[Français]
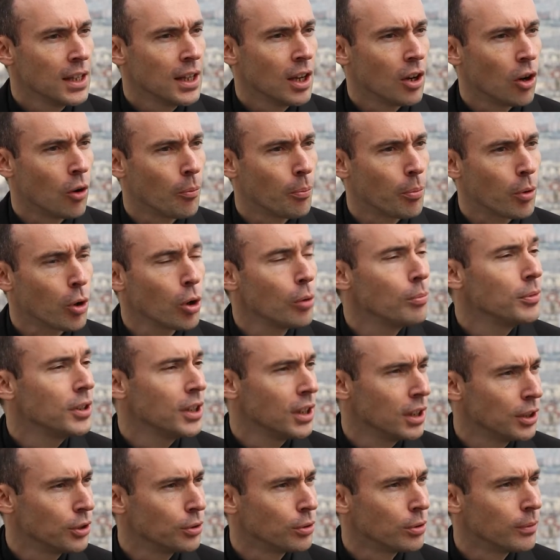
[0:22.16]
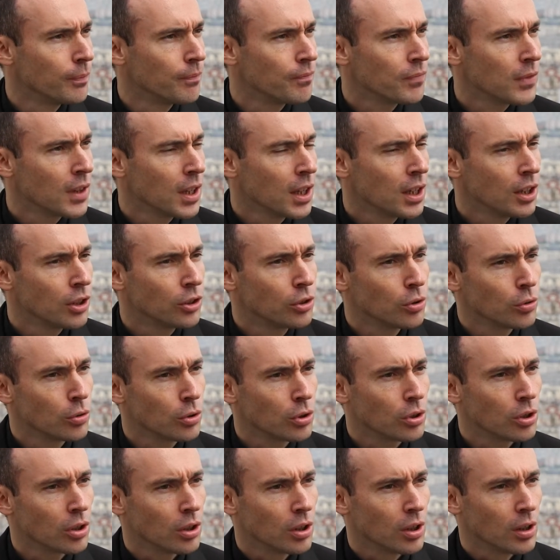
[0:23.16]
en premier lieu.
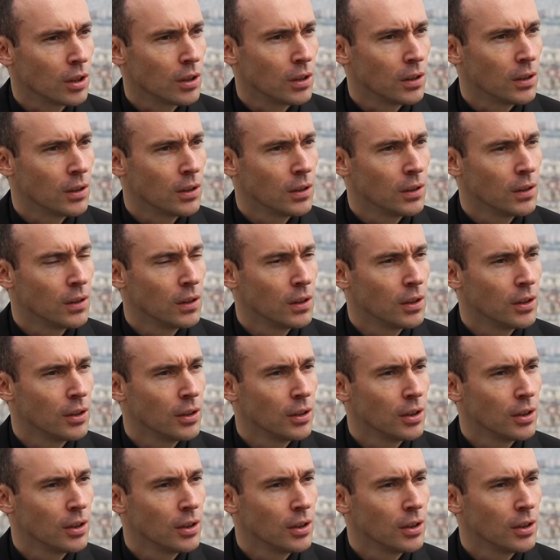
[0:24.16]
Donc, euh,